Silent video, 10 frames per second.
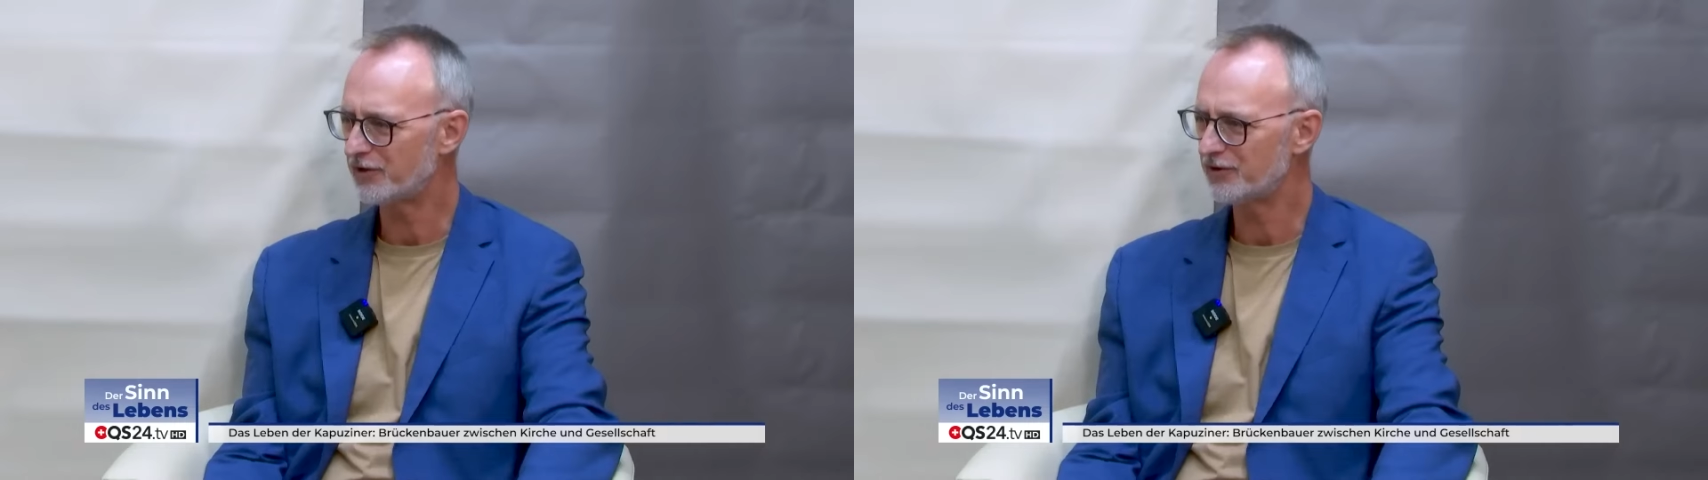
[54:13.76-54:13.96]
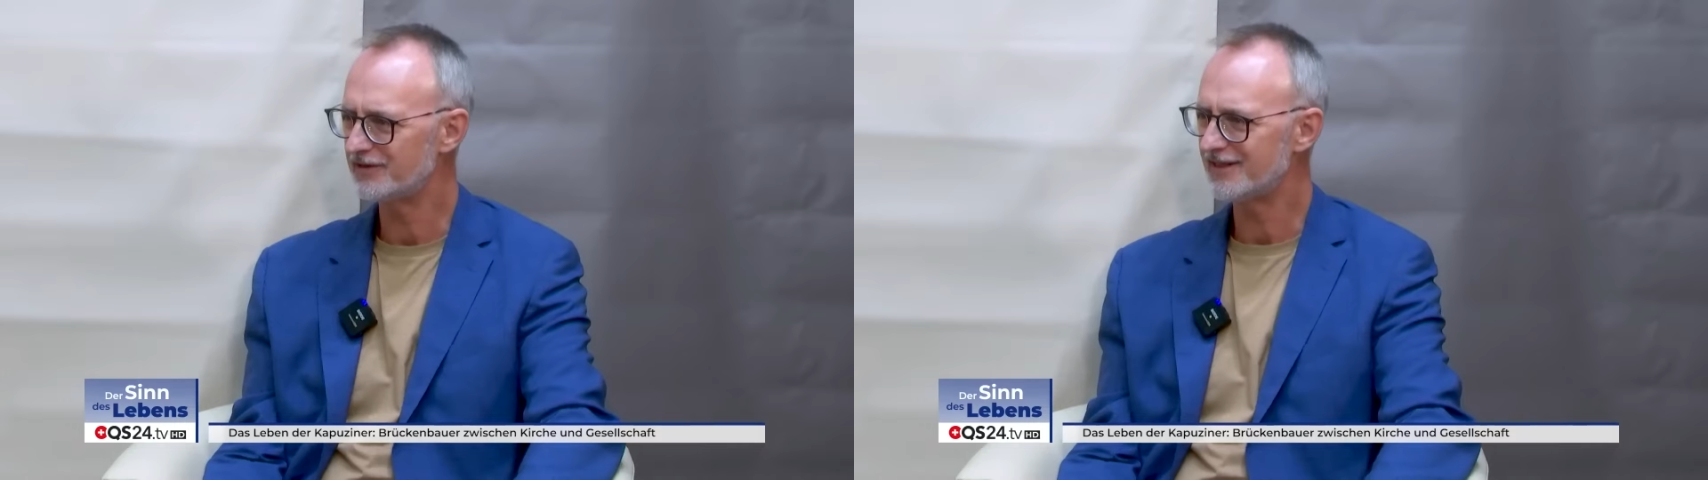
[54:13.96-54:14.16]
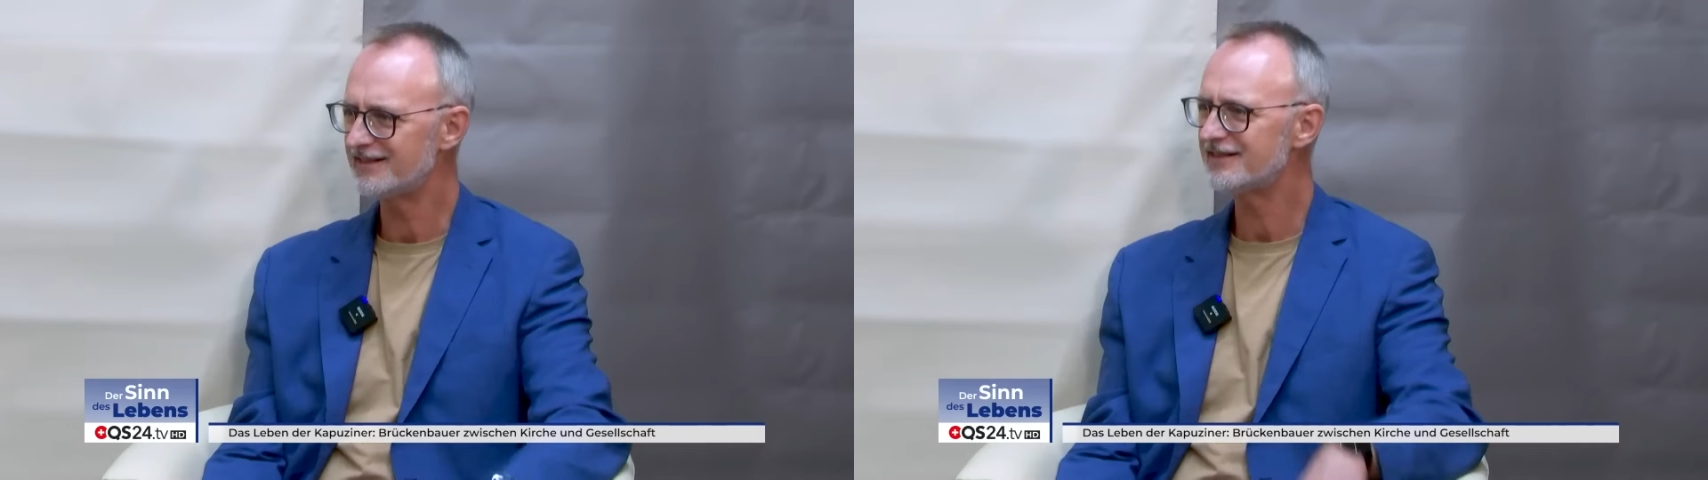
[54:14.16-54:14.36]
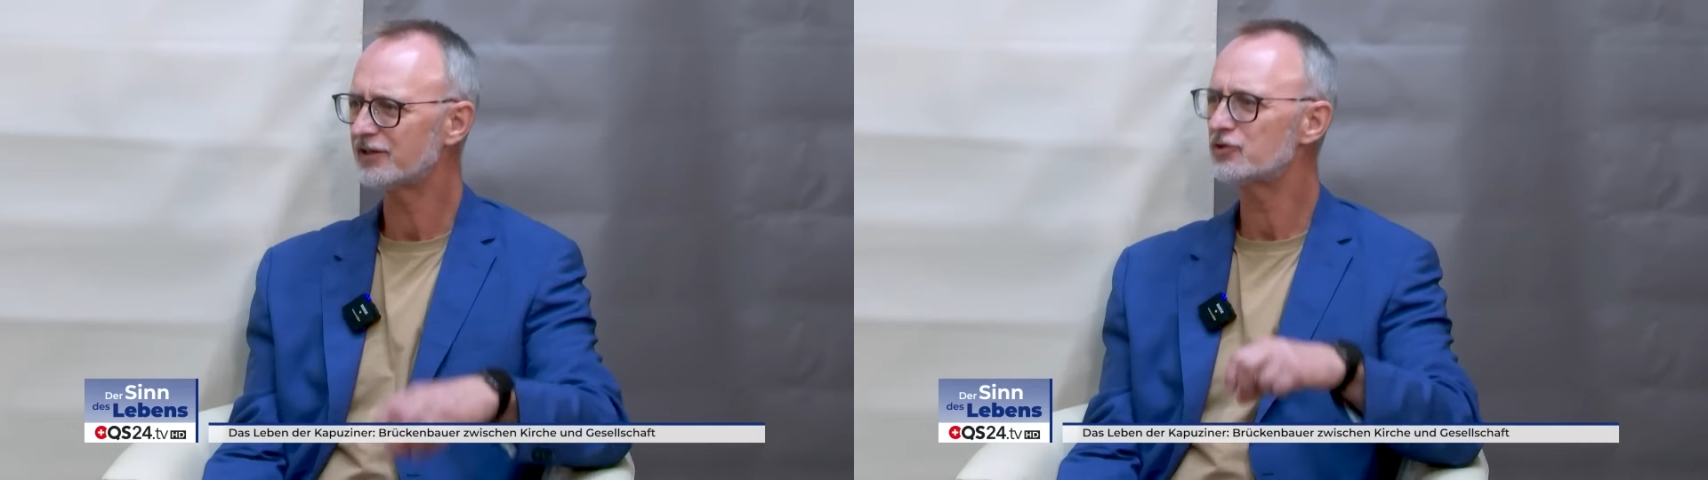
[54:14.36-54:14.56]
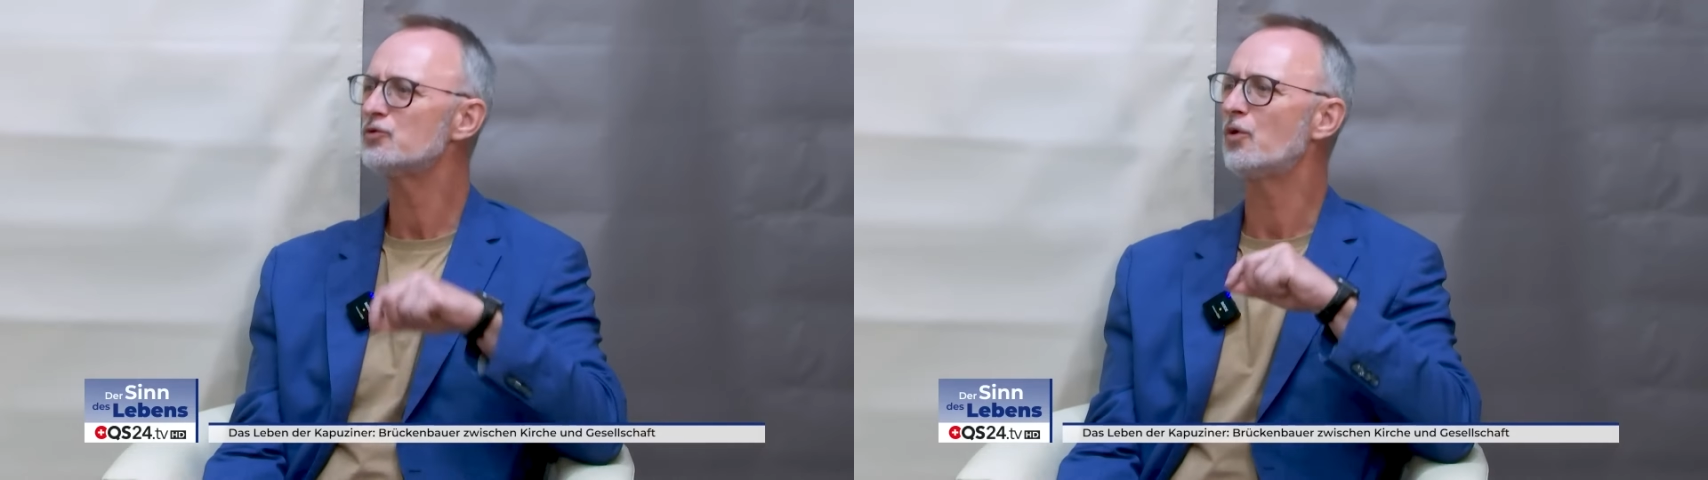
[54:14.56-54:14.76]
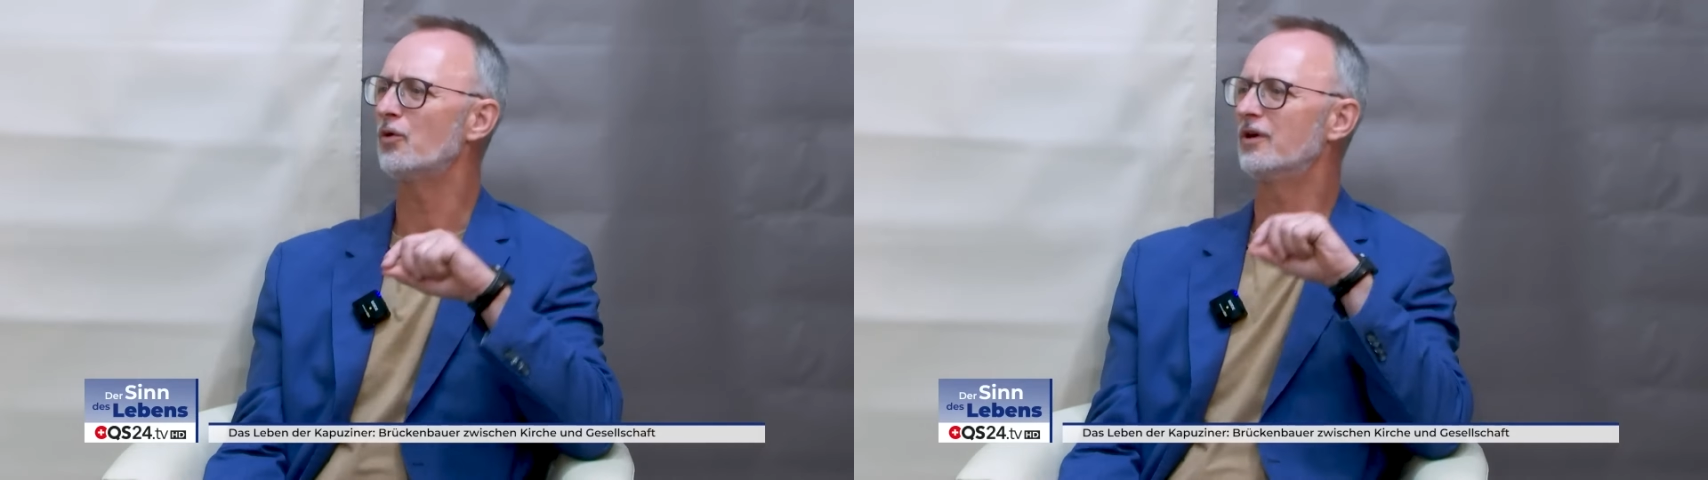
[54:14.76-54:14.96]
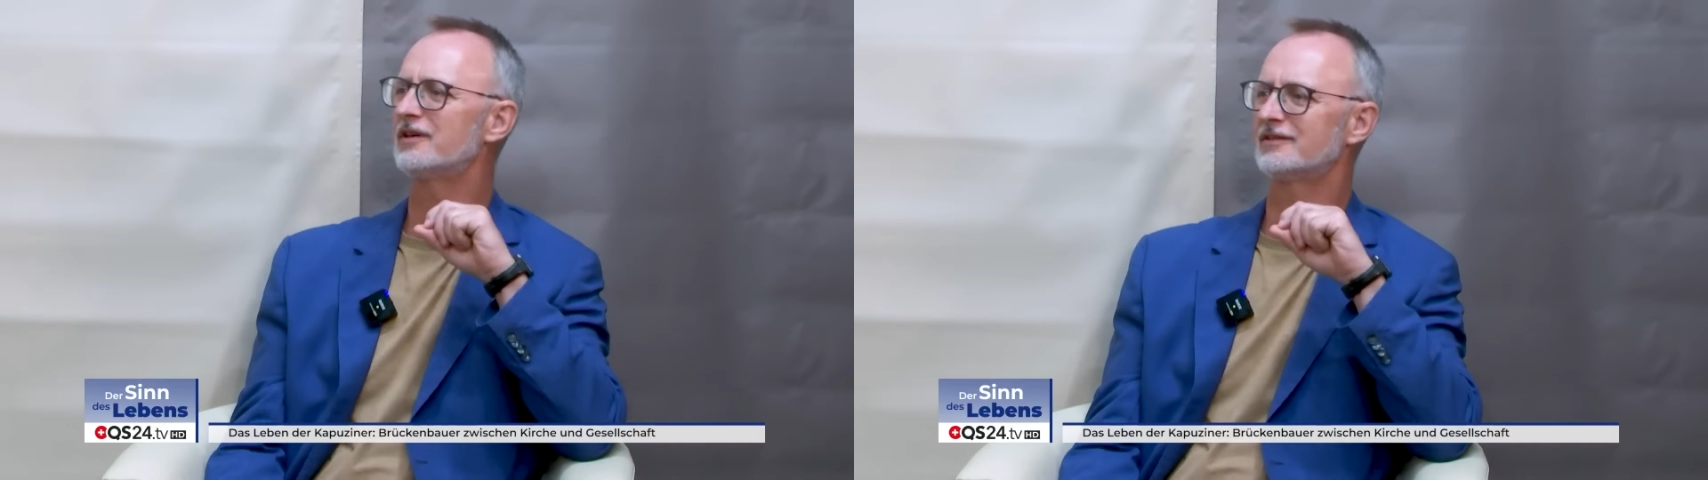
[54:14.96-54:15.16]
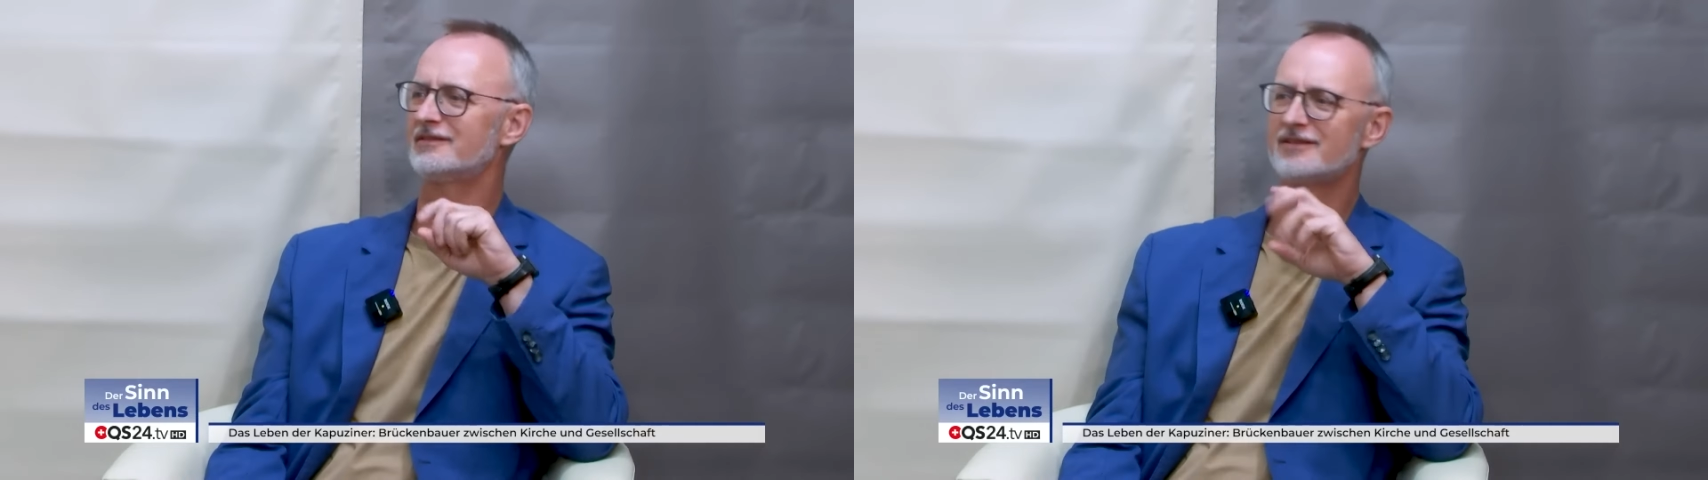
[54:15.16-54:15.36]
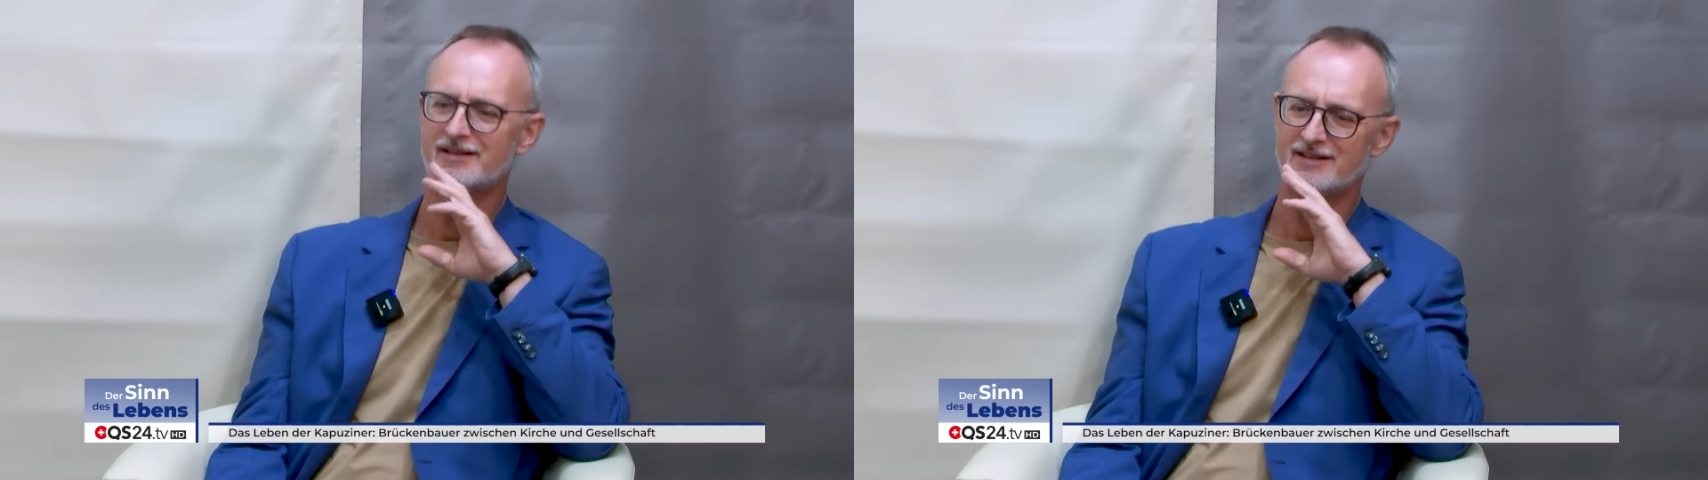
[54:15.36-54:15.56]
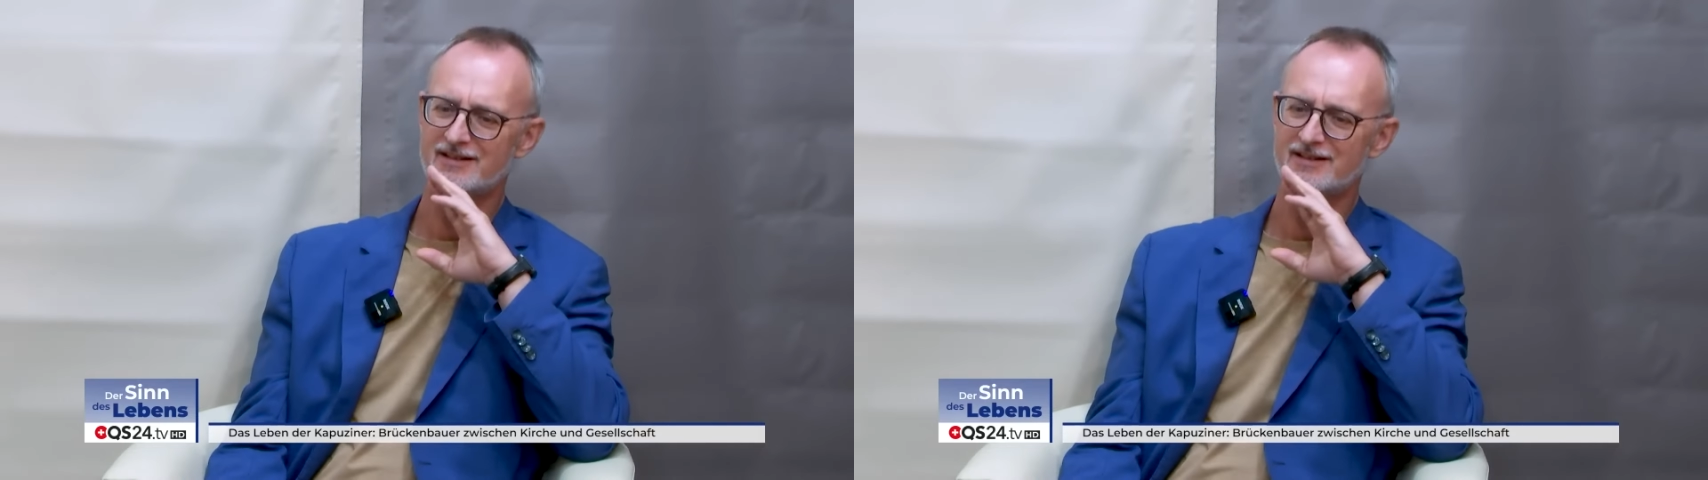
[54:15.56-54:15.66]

gönnt, in sich zu horchen,